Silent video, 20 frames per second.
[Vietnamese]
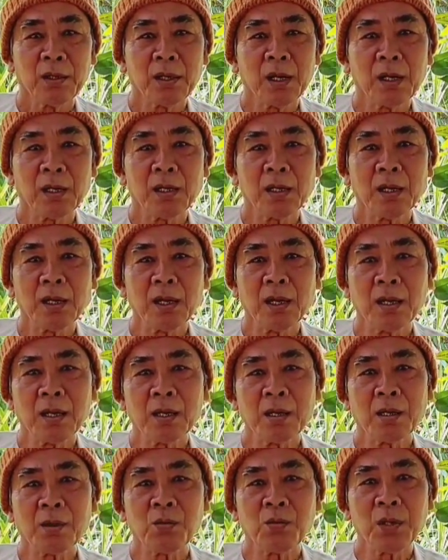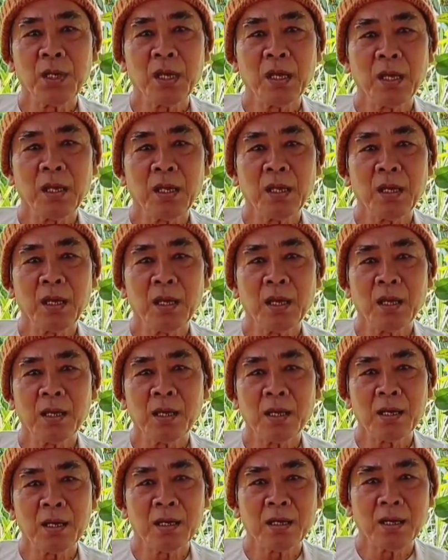cho nên à, quý vị
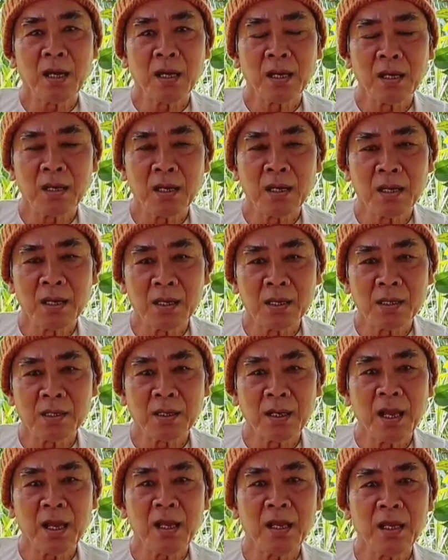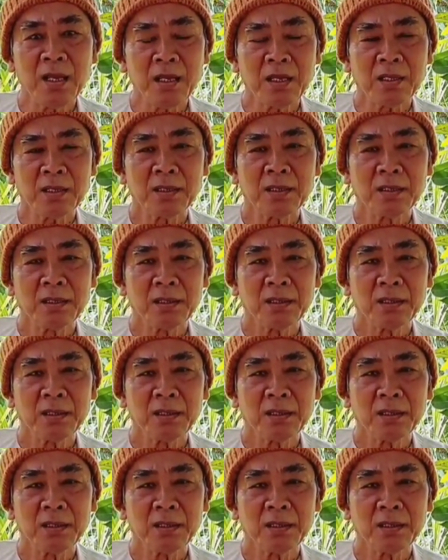à, nên à, để ý